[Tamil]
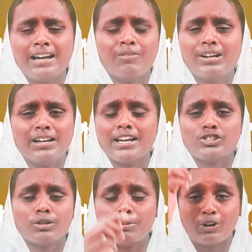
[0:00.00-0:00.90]
காலவெளியில்
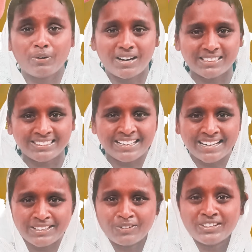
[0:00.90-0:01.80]
ஏசப்பாடு வார்த்தை
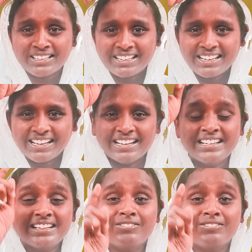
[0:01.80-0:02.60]
கேட்டுக்கொண்டிருக்கிறீங்க